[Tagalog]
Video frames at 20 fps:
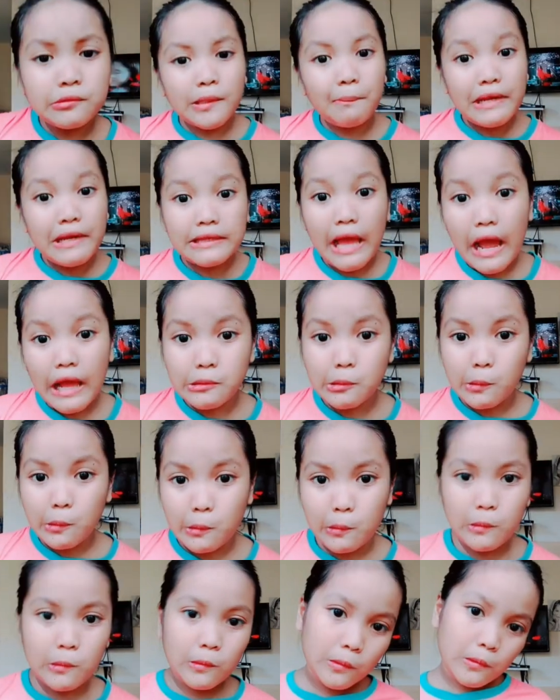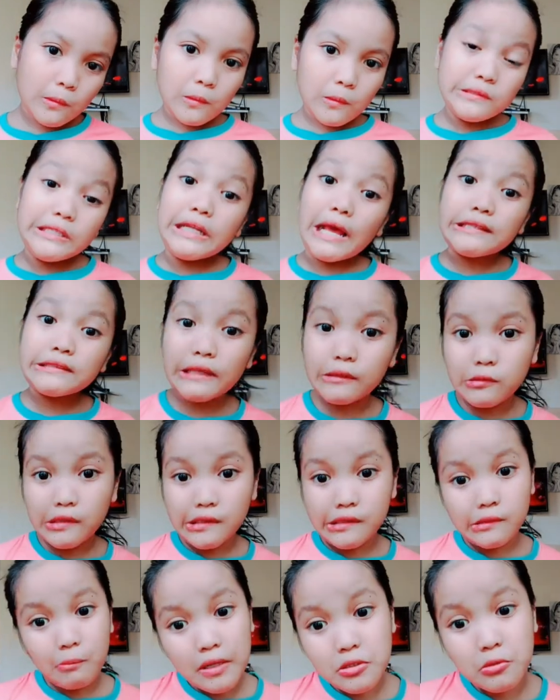nabalitaan ko, oh. tinaas nyo
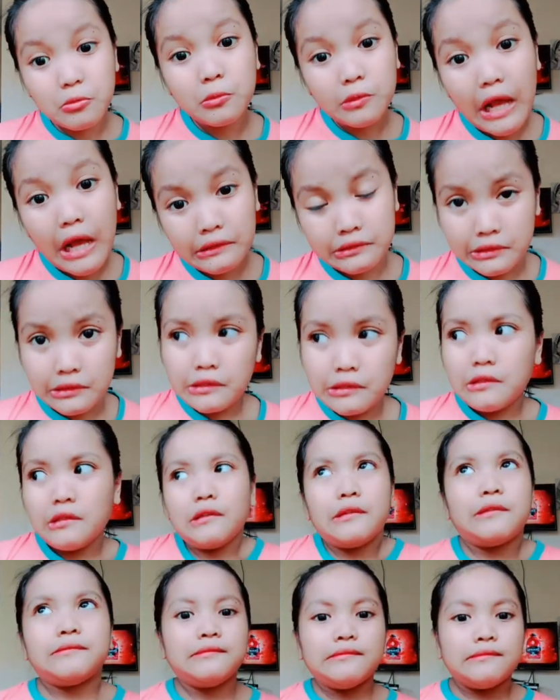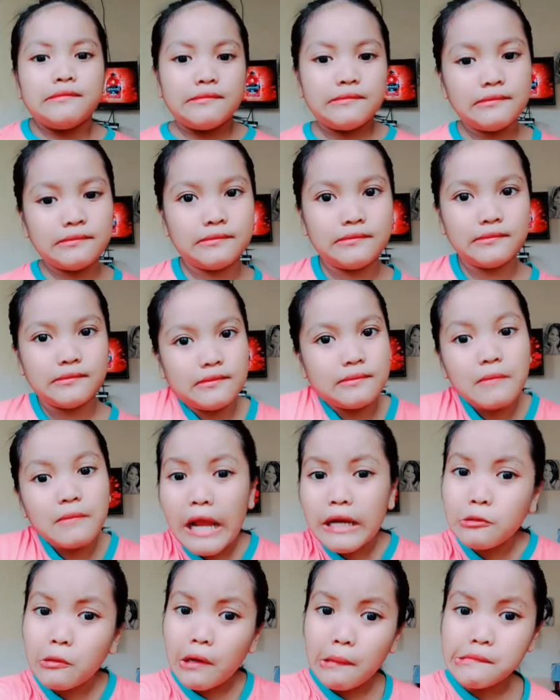din naman yung taxi.
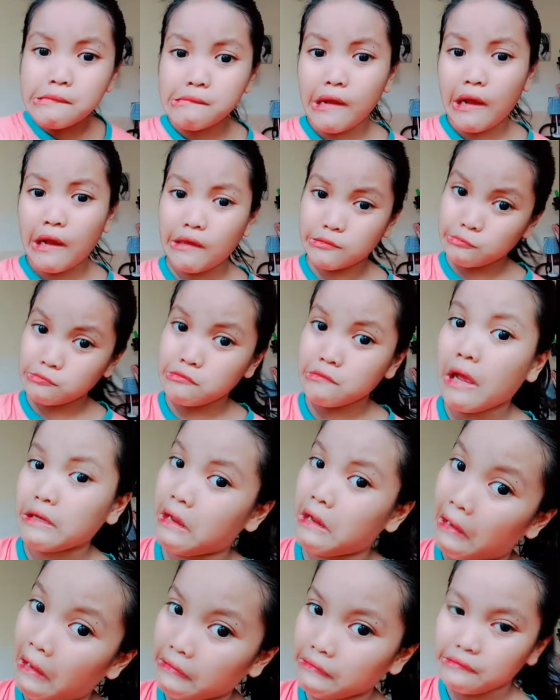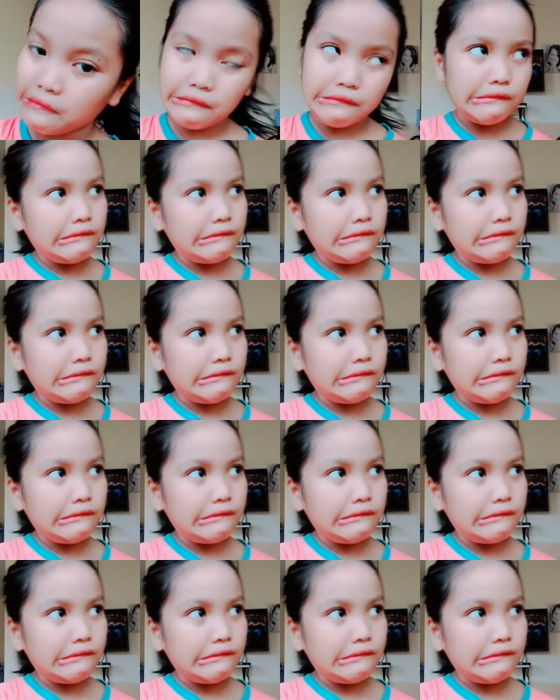Paano kaming mga sumasakay? Ah, Oo, oh,